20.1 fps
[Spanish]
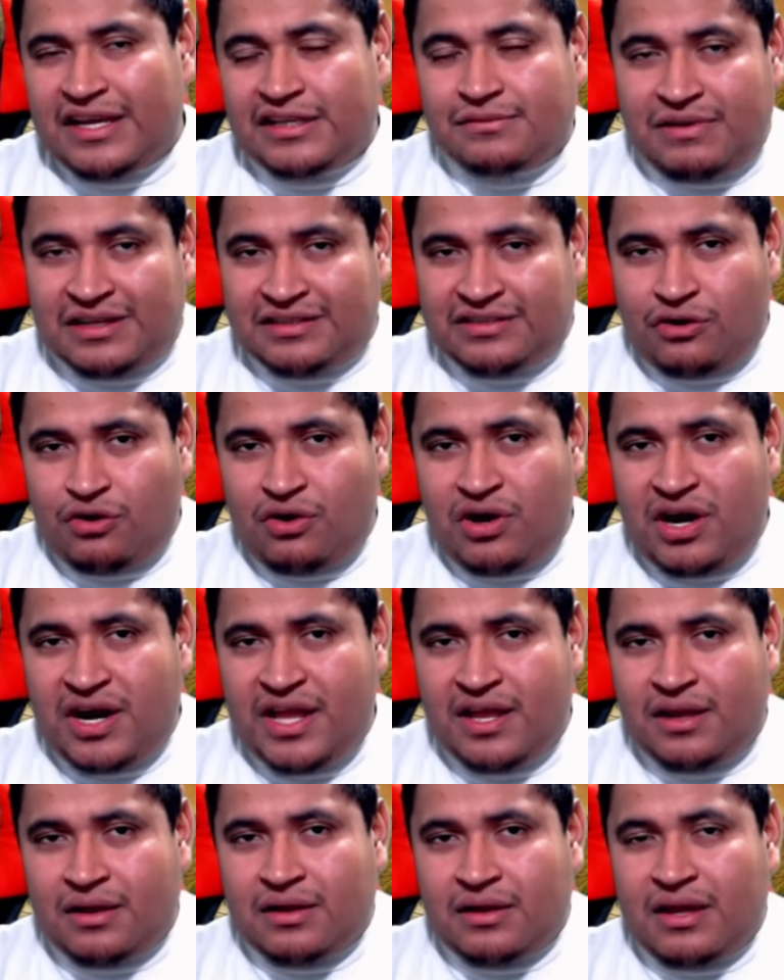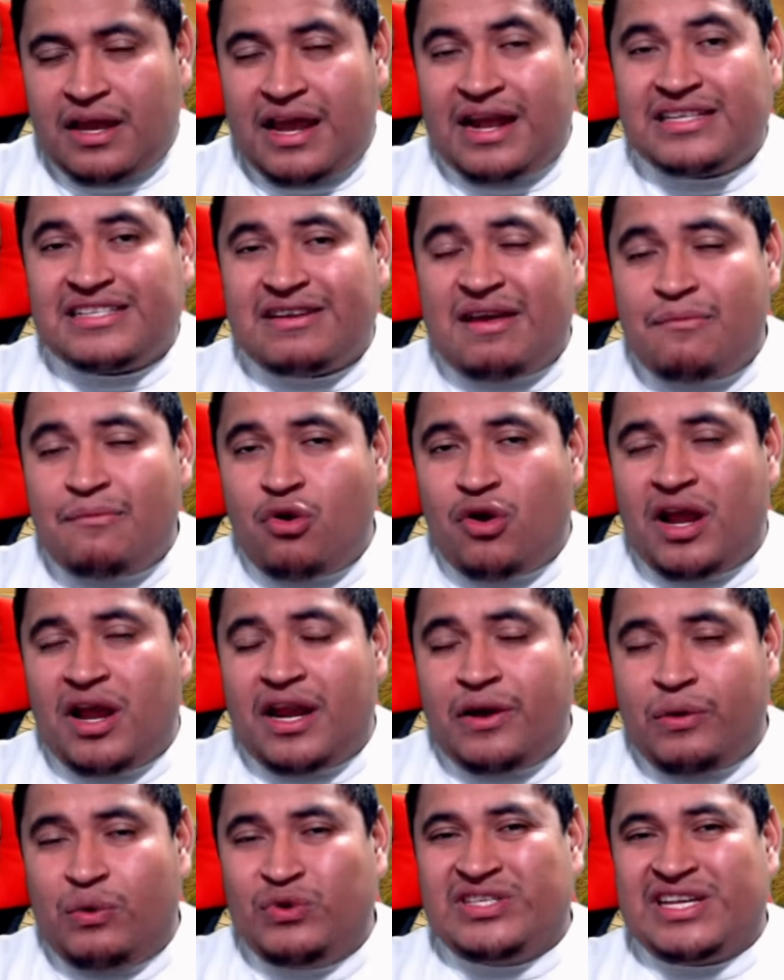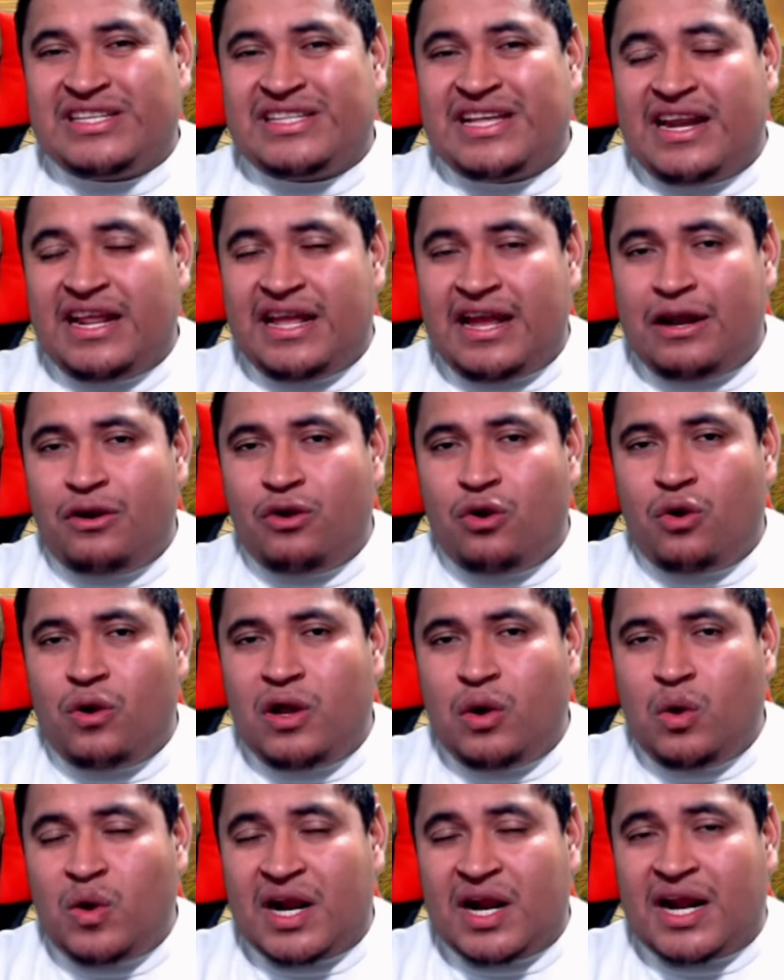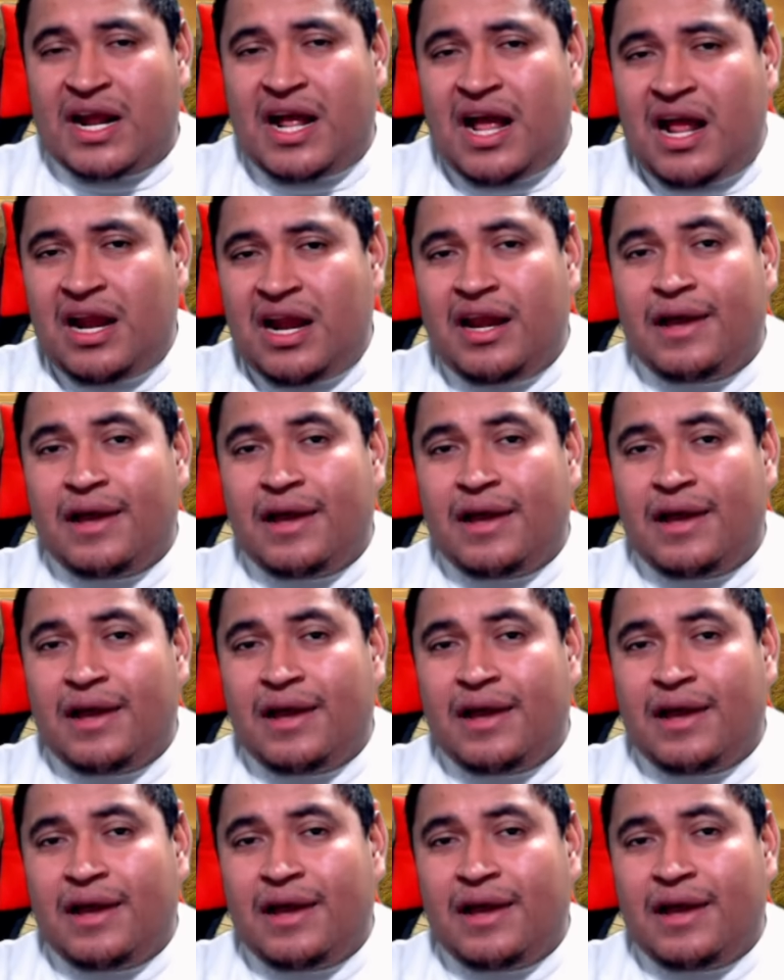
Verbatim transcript: Es Marcelo Larín. Él sabemos que le gusta estar en el ojo del huracán,